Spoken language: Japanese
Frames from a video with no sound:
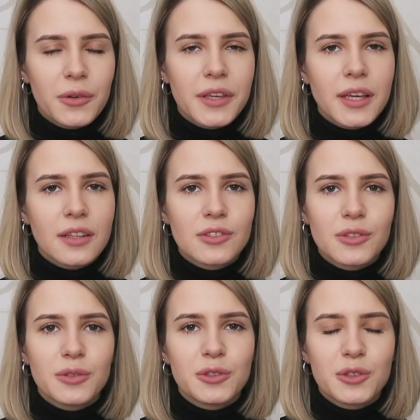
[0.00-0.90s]
強に関
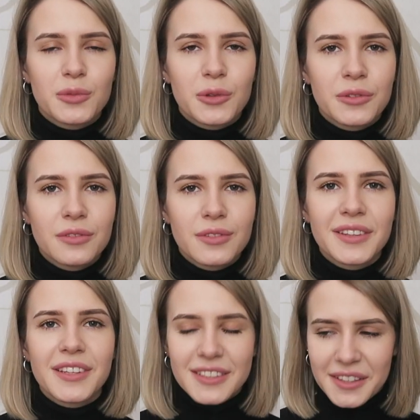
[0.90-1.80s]
する質問な
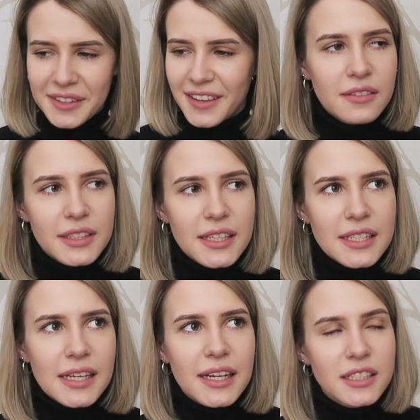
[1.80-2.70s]
んですかね
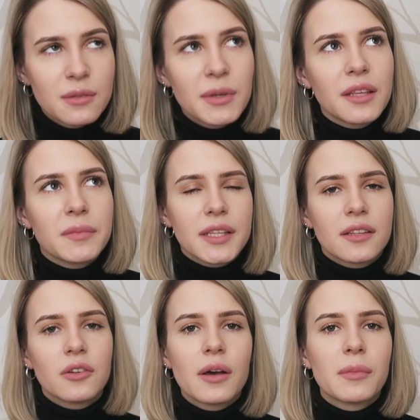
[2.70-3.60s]
私が初めて見
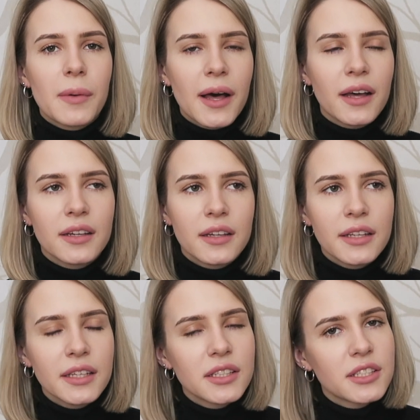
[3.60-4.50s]
たドラマは
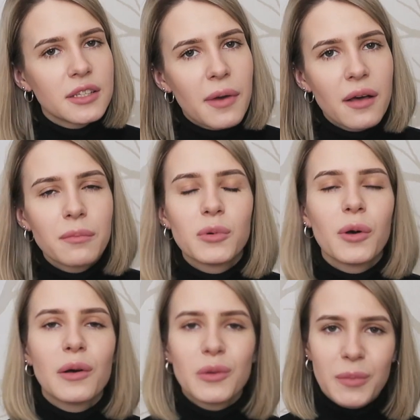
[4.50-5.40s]

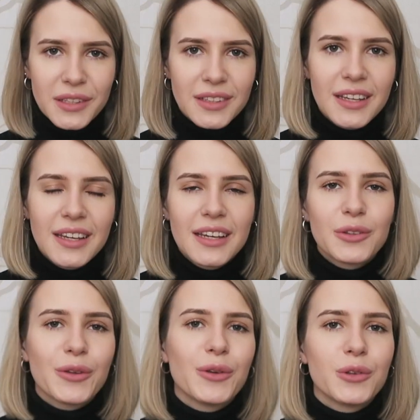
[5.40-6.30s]
リッチマン・プアウーマン
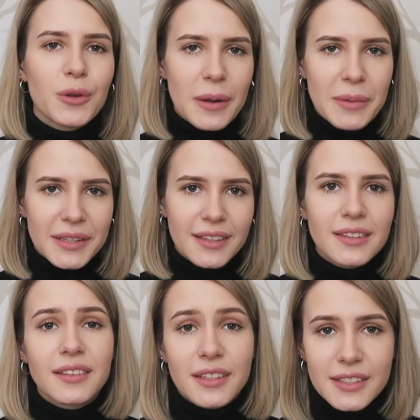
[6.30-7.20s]
というドラマだっ
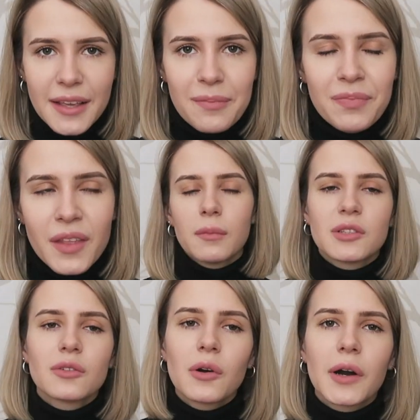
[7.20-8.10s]
たんですね、ま
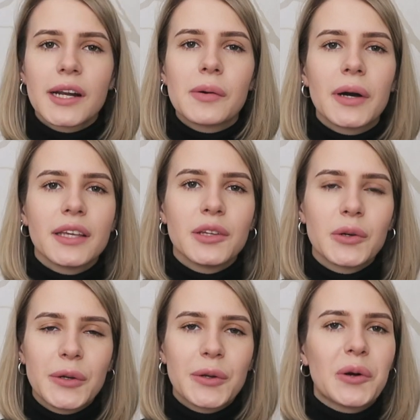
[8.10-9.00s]
あ、そこからはい
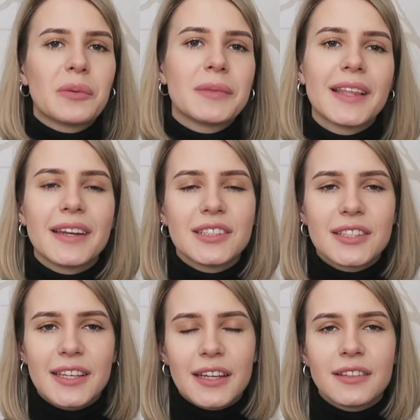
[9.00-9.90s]
ろいろ見たりし
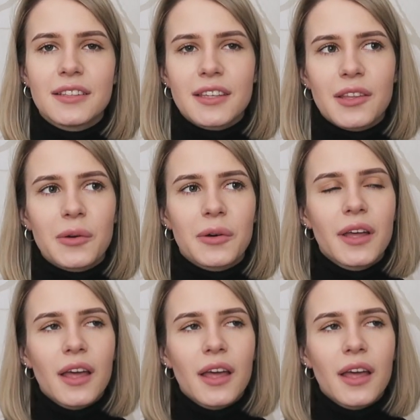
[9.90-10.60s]
ていたんですけど、